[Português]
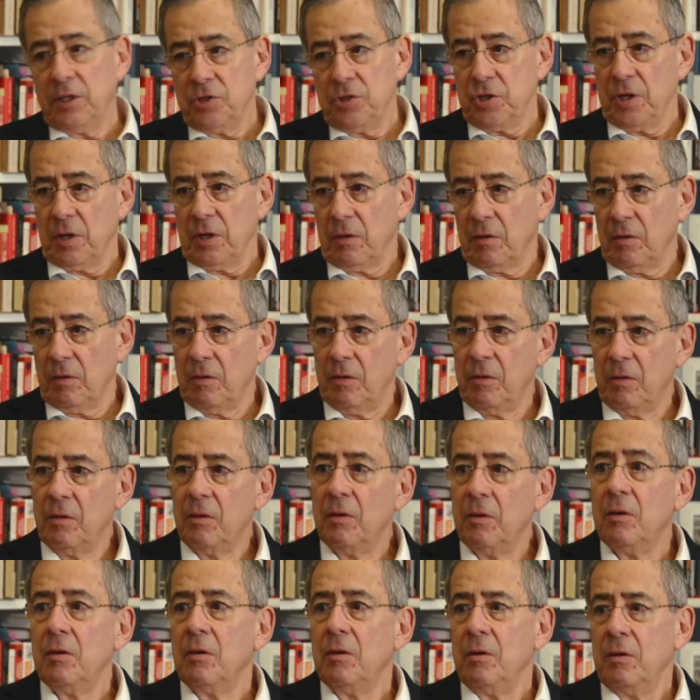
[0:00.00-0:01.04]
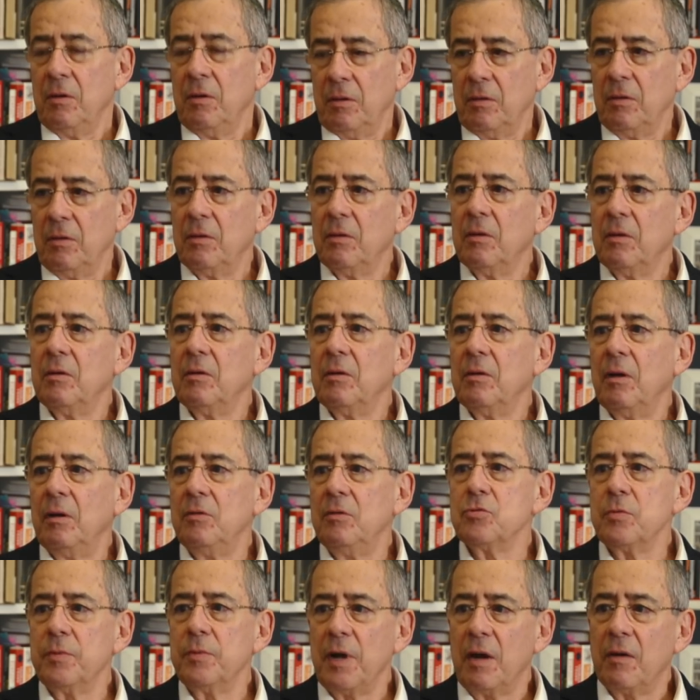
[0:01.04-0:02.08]
Teixeira. e sobre o Ávila,
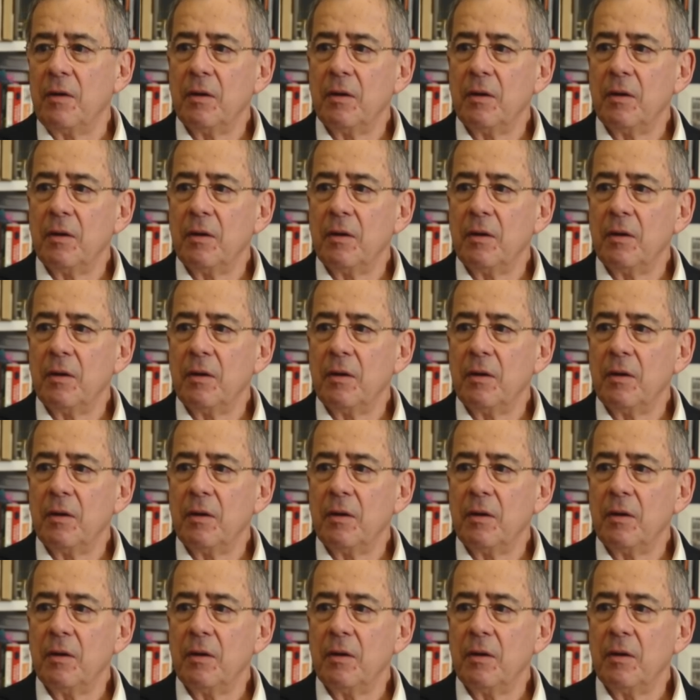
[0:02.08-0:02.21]
porque